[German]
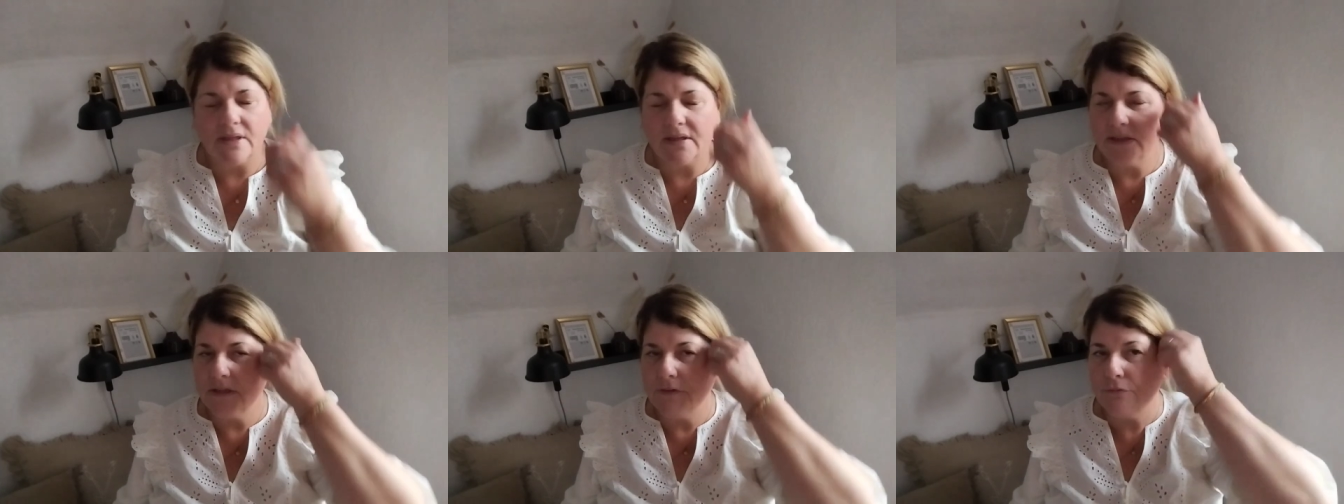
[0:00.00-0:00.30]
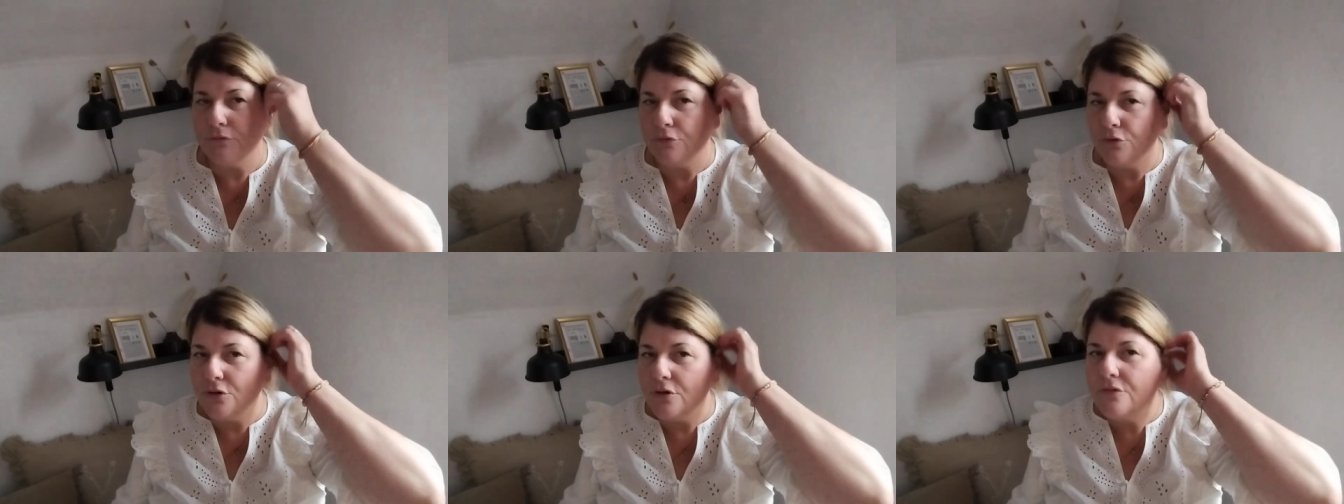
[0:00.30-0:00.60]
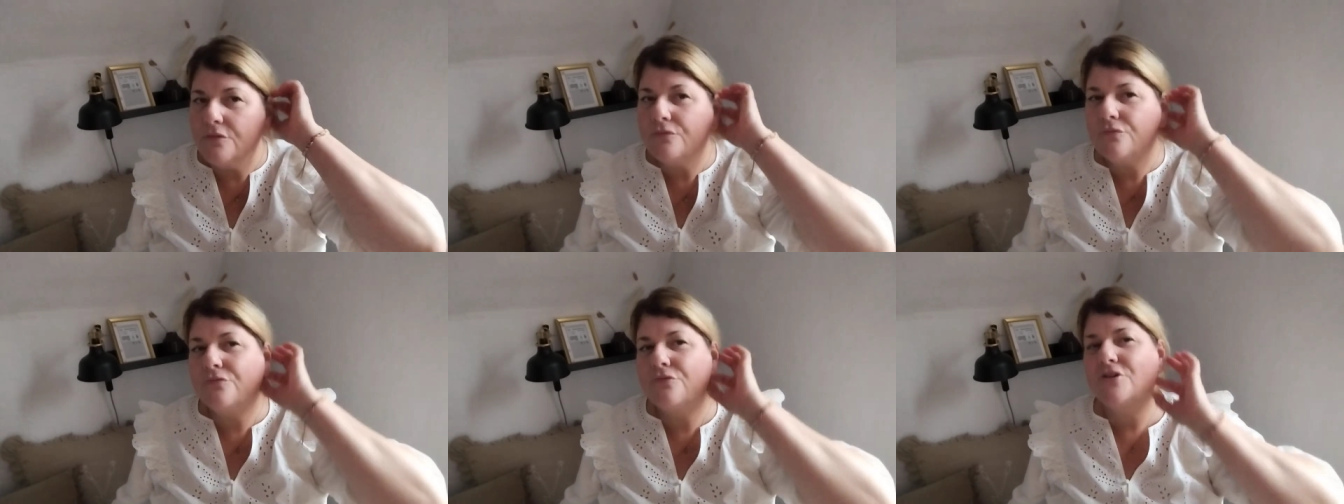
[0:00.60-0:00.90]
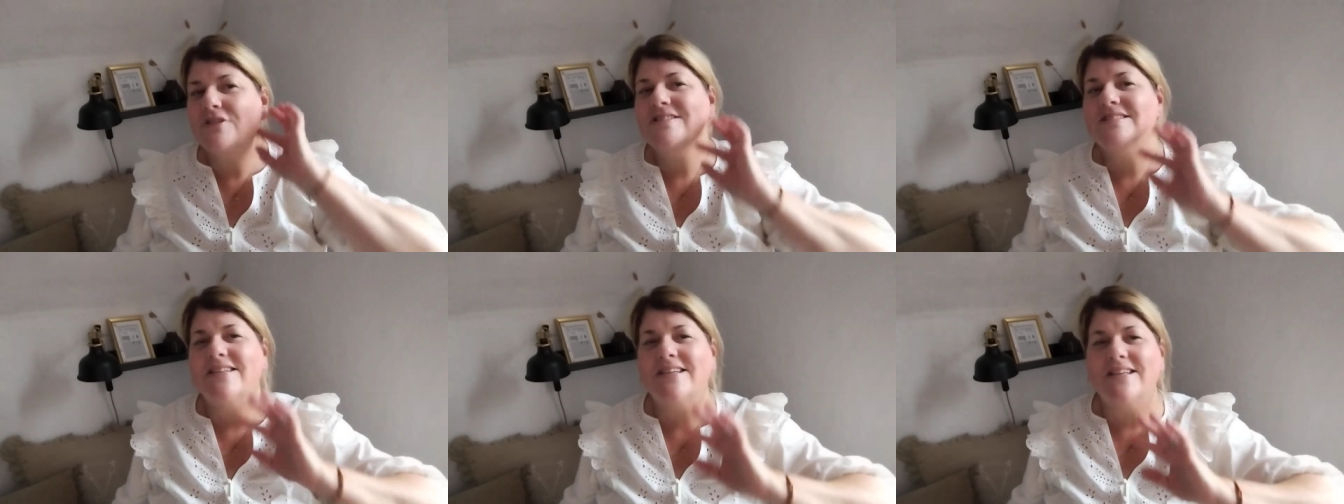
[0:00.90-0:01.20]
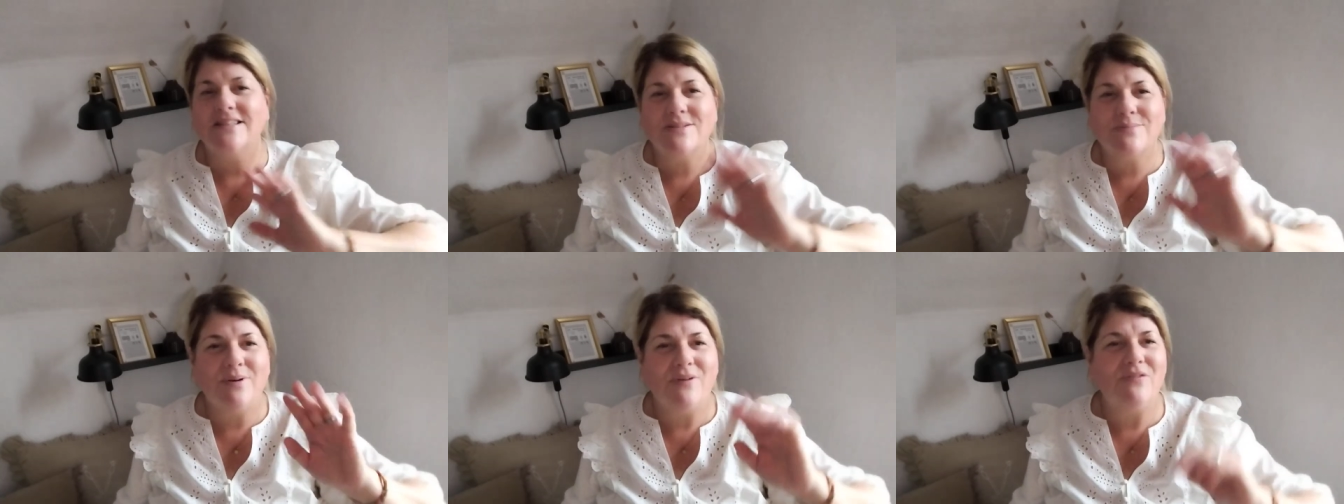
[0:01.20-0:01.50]
nicht für, vor
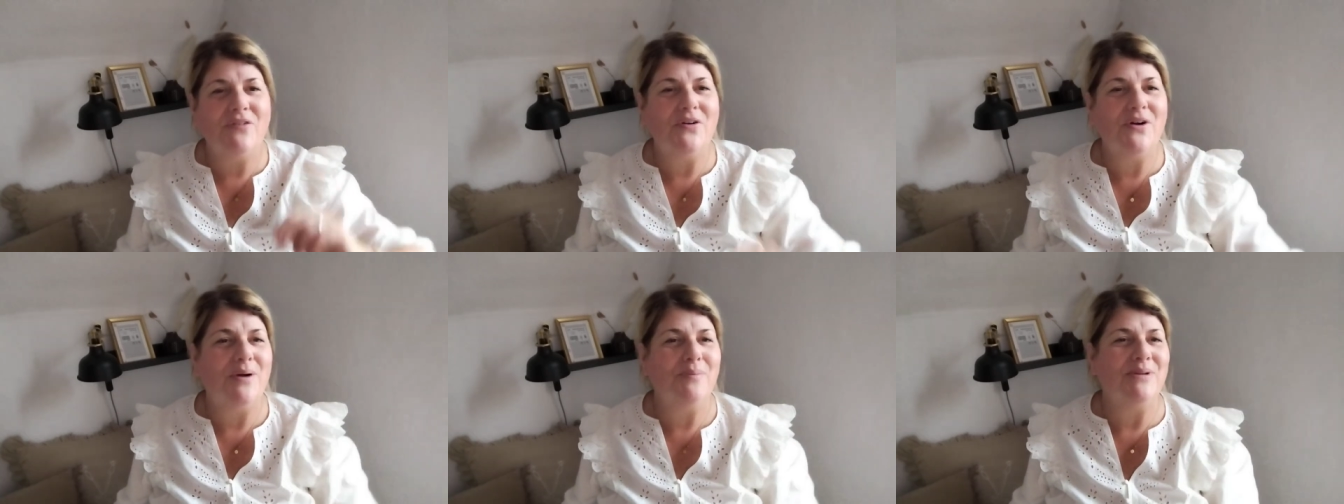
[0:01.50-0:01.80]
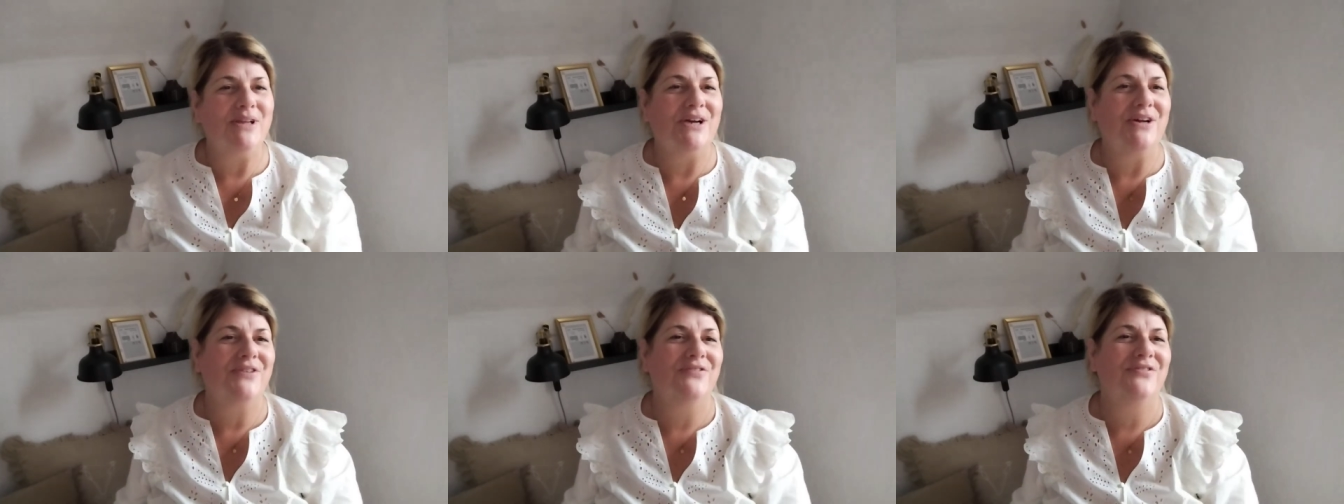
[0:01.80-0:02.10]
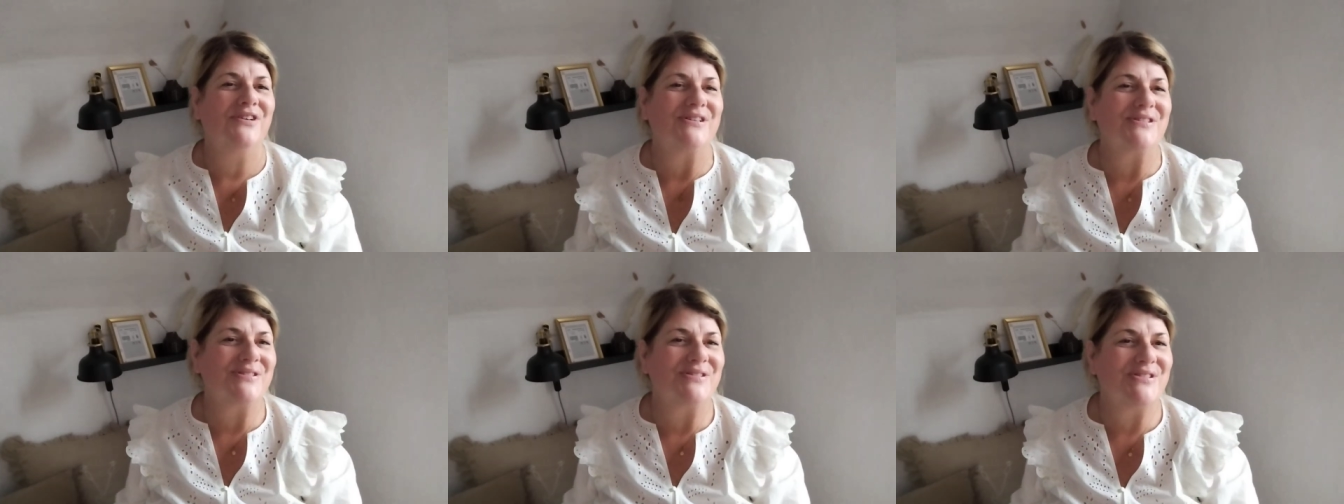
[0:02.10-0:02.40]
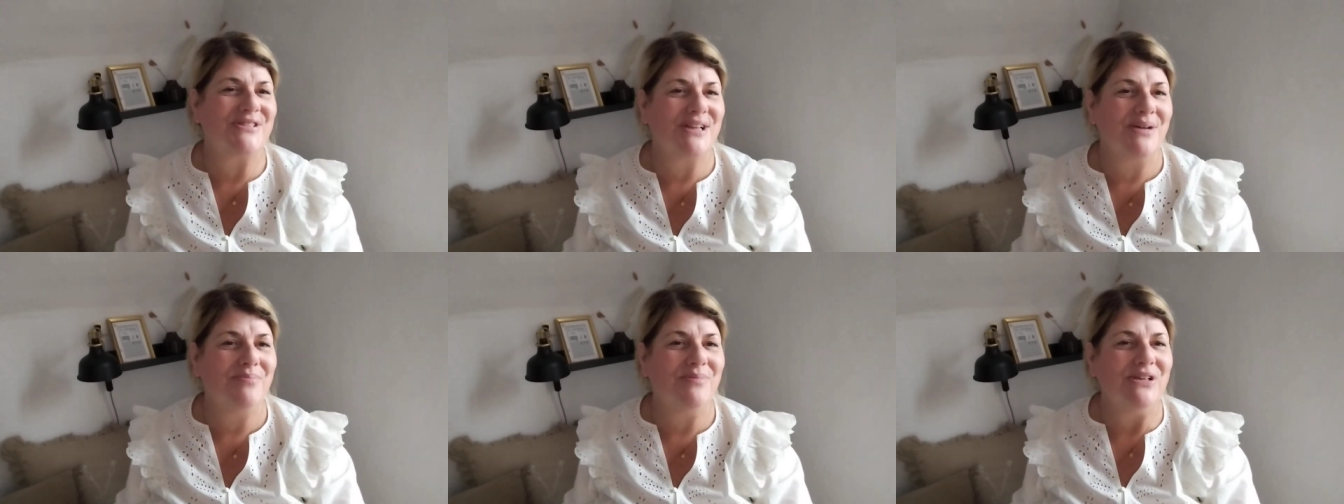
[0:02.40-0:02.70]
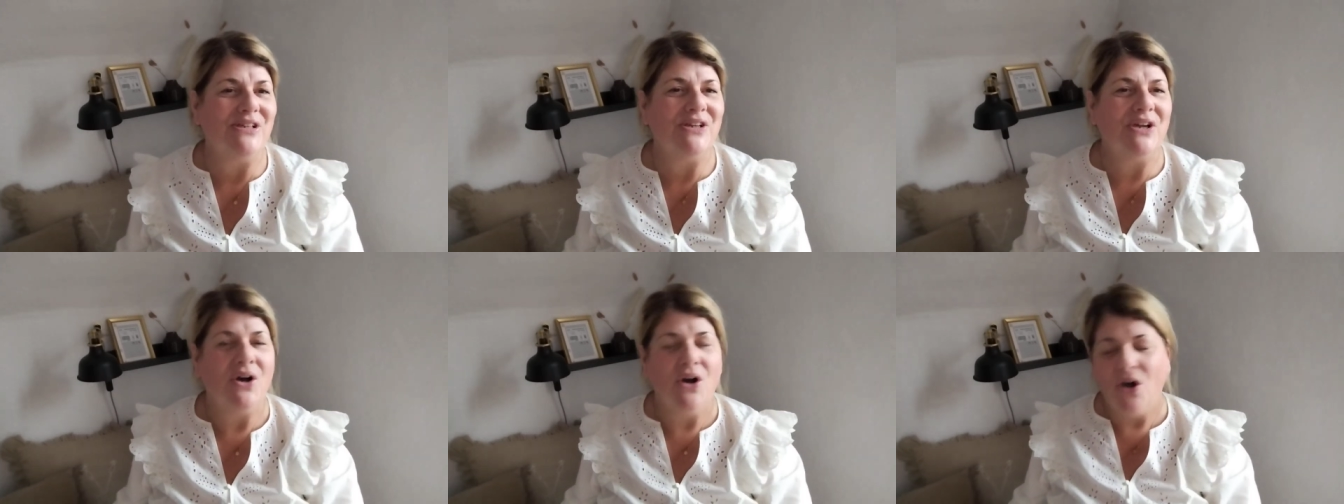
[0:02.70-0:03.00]
circa zwei Wochen habe ich angefangen zu
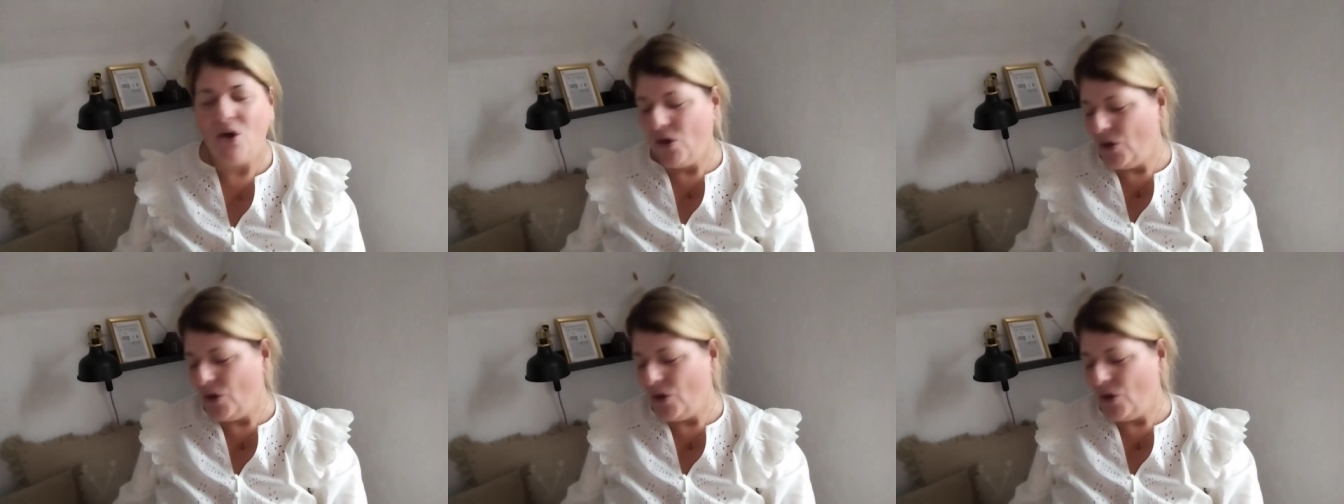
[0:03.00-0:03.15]
sammeln.